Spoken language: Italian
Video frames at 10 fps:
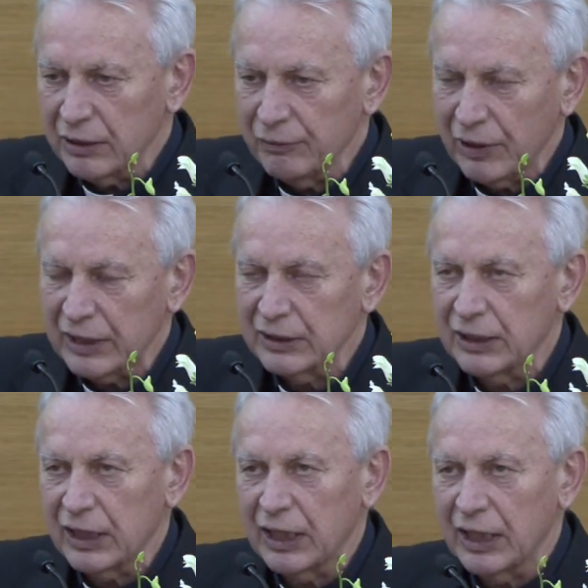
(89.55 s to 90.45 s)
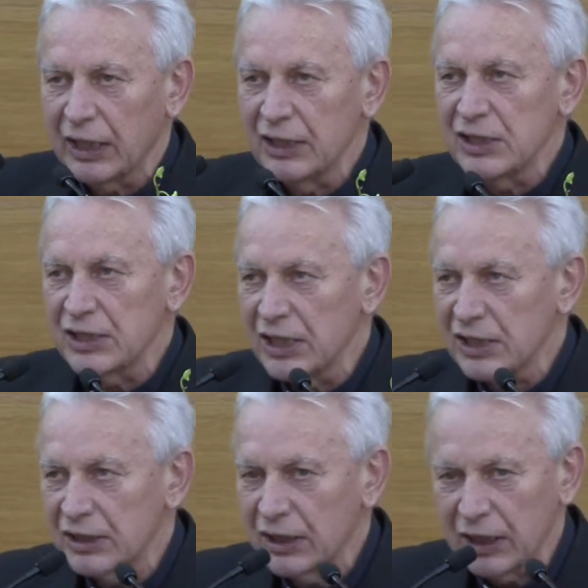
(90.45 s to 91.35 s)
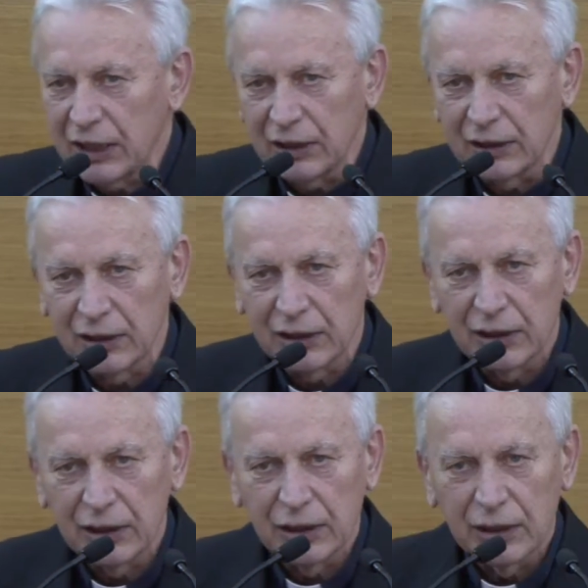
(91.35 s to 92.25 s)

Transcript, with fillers: a riflettere e a insistere